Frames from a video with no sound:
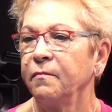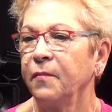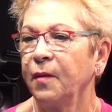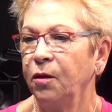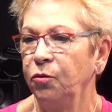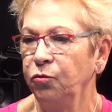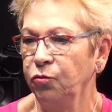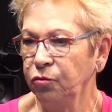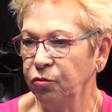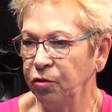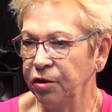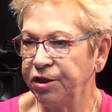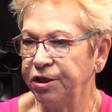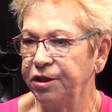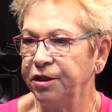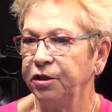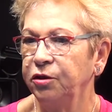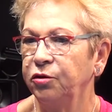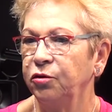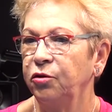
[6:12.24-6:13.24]
Une autre
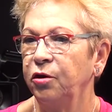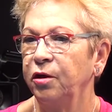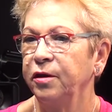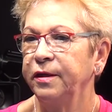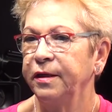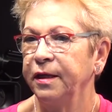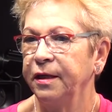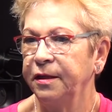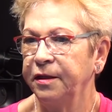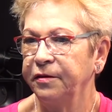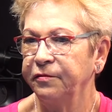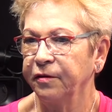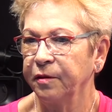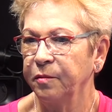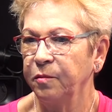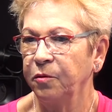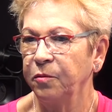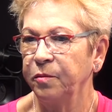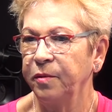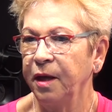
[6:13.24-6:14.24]
gynécologue qui a été
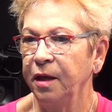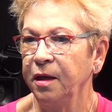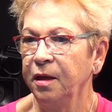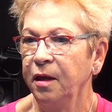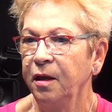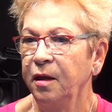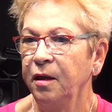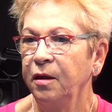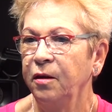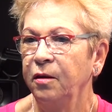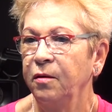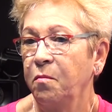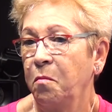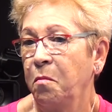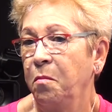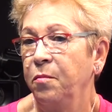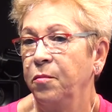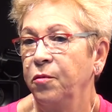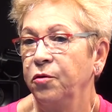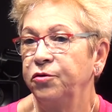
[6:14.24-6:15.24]
vraiment bien.
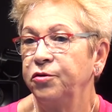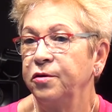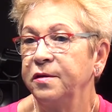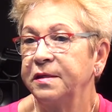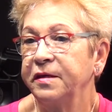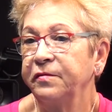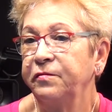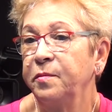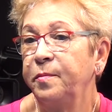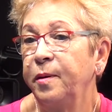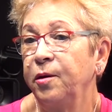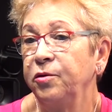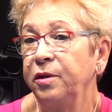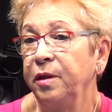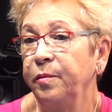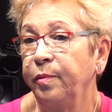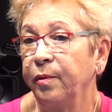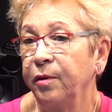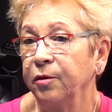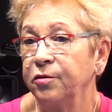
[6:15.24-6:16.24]
Je ne savais pas au
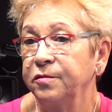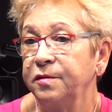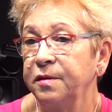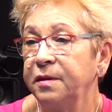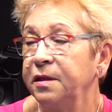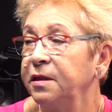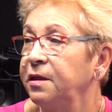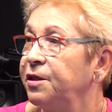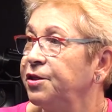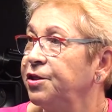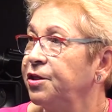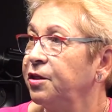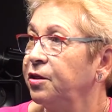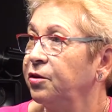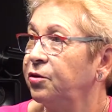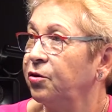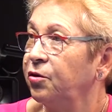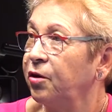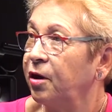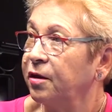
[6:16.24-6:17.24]
départ que c'était les
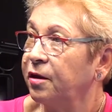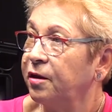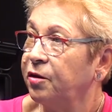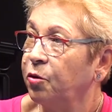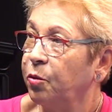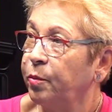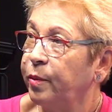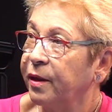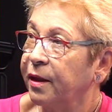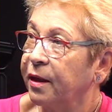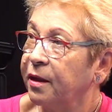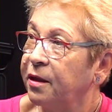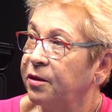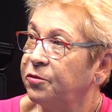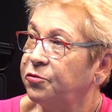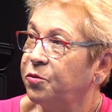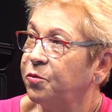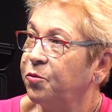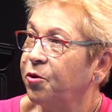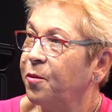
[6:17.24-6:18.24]
gynécologues qui opéraient les
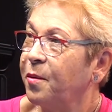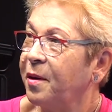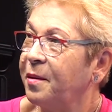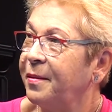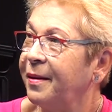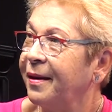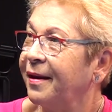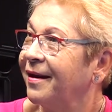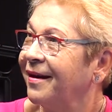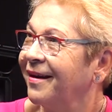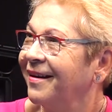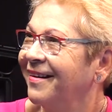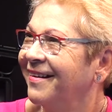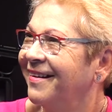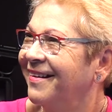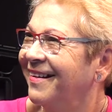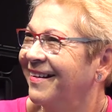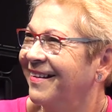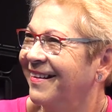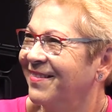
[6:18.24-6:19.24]
tumeurs mammaires
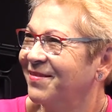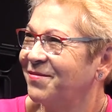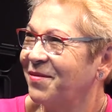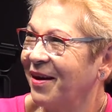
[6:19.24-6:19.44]
par ah